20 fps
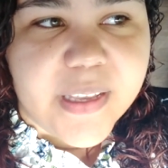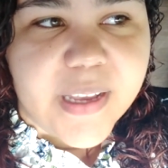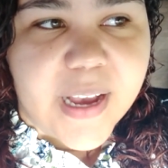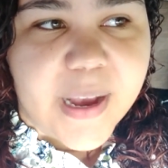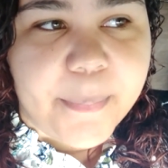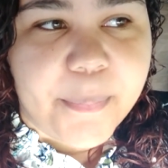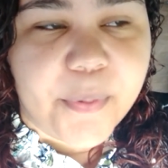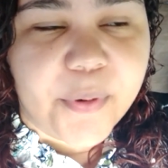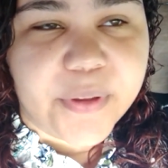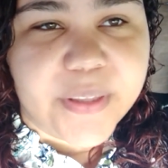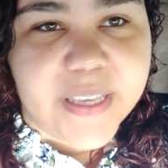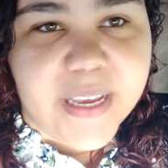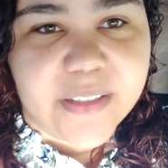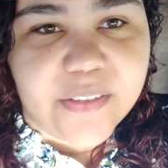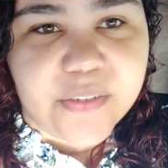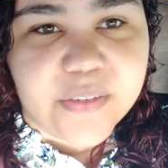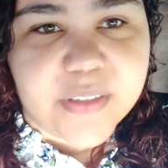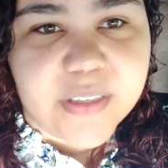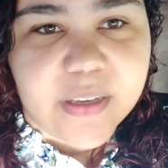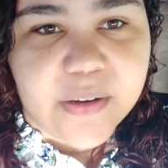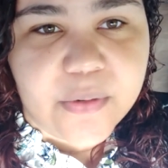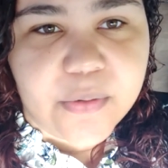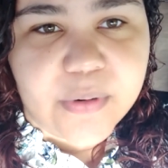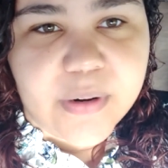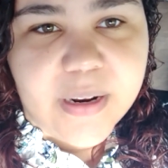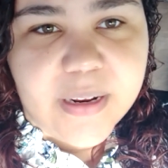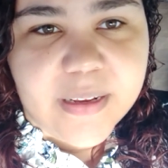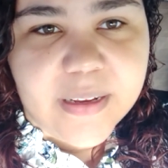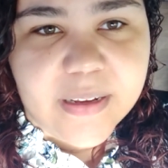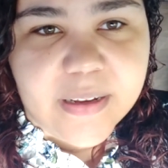apoyándose
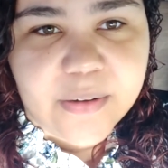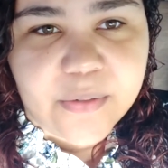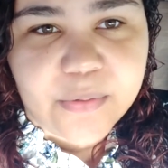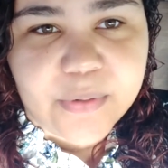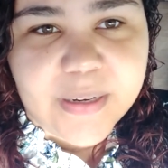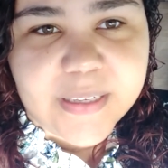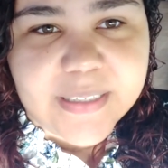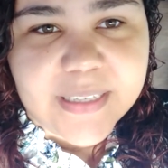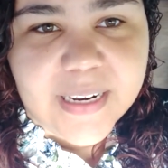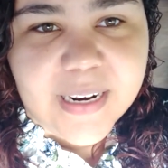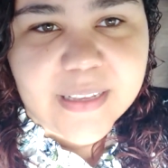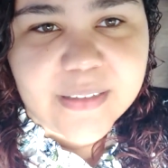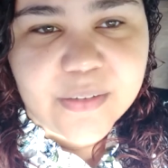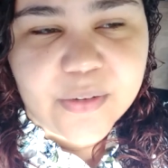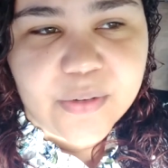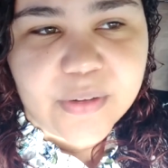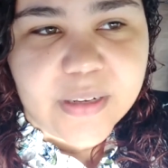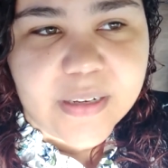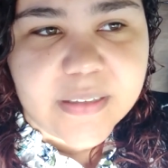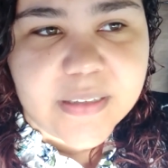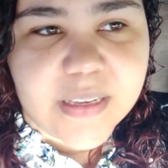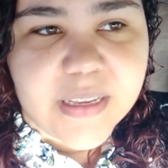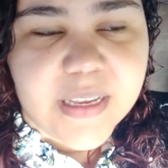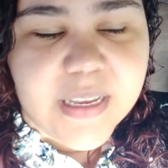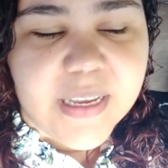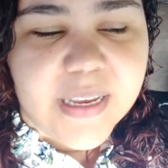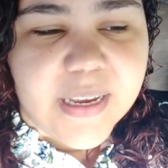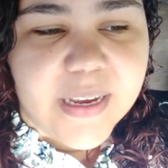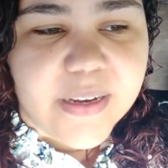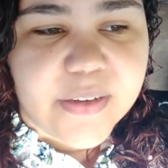una, unas a las otras.
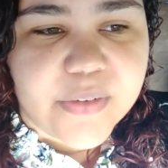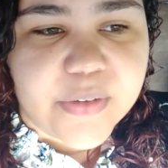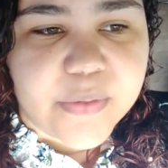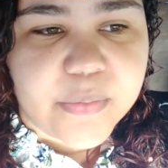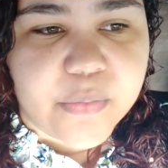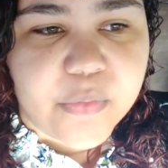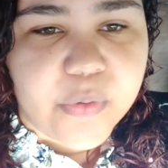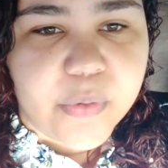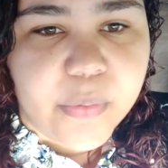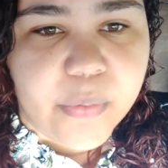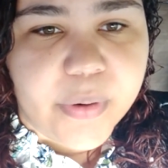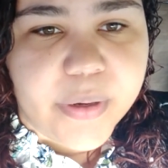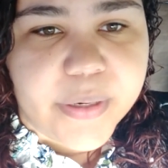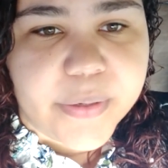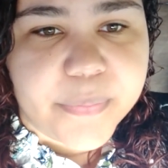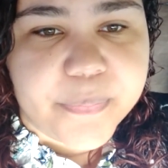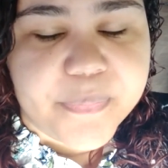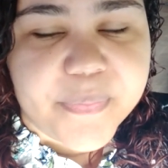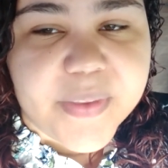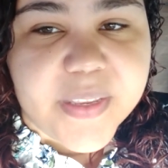Eso es muy bueno.